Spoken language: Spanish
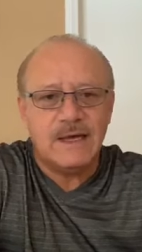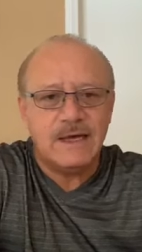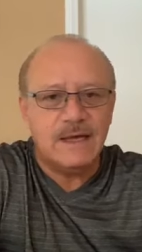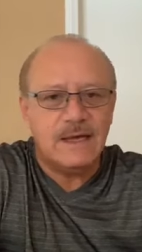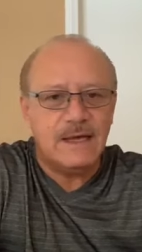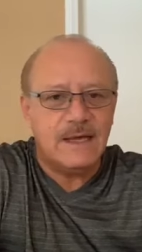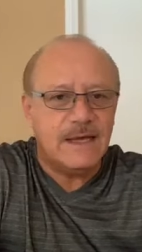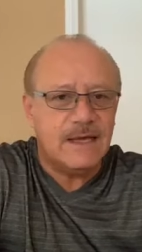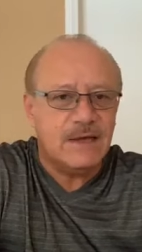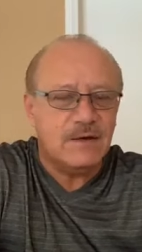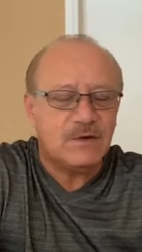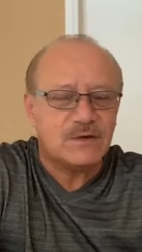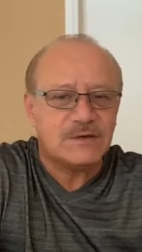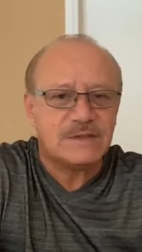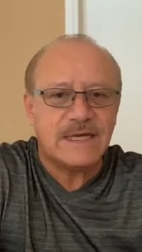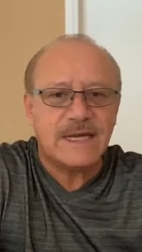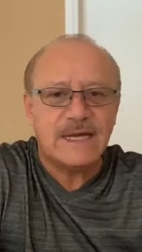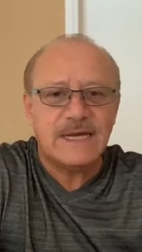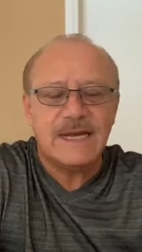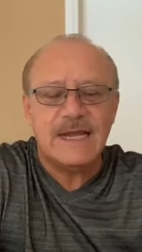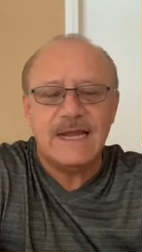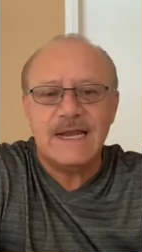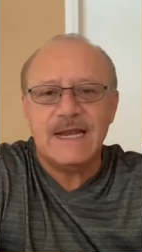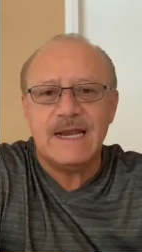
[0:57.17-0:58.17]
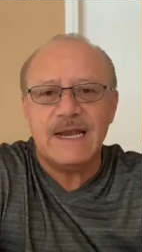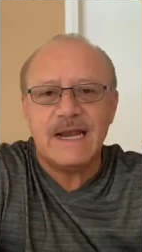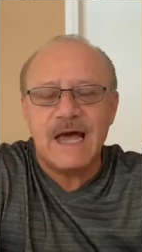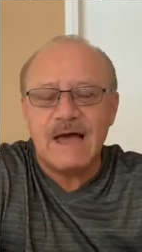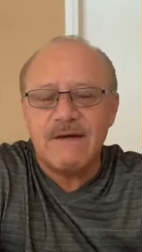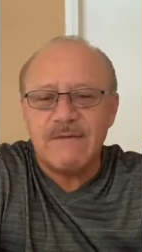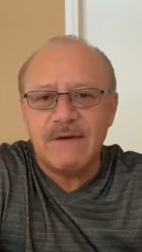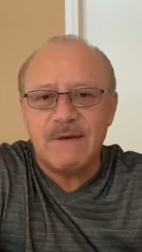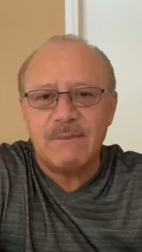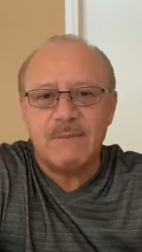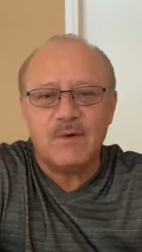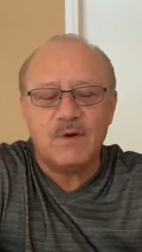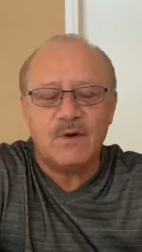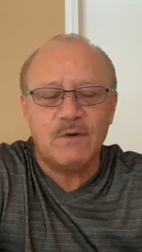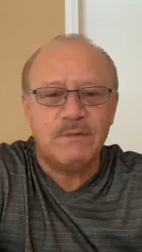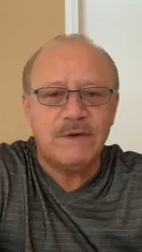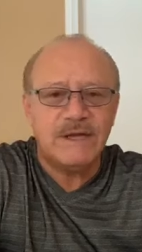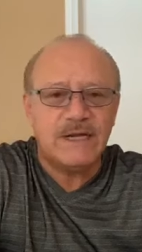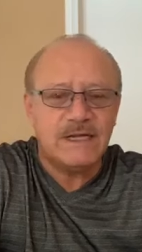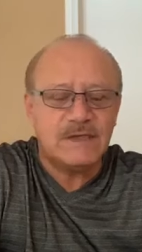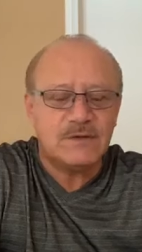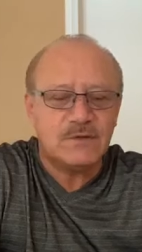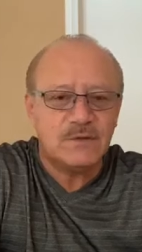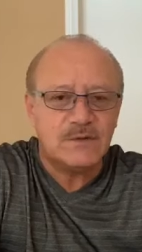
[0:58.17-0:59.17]
ellos anhelaban volver a
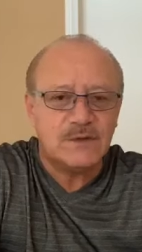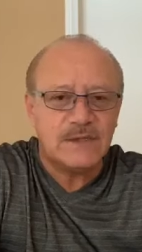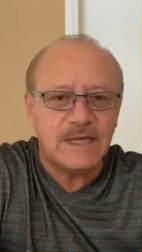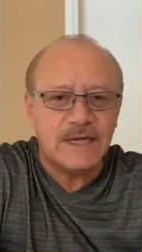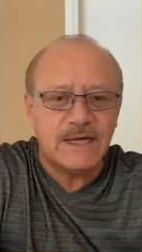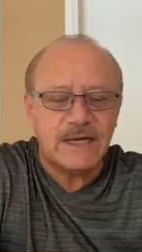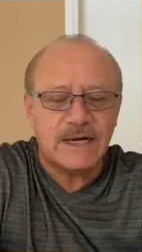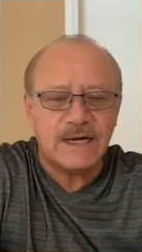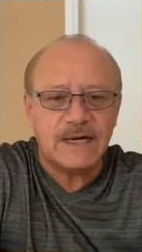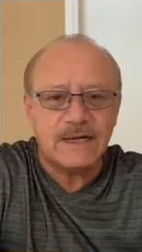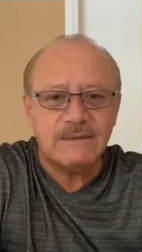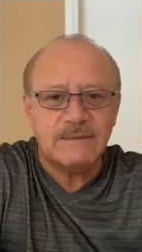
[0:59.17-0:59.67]
su tierra,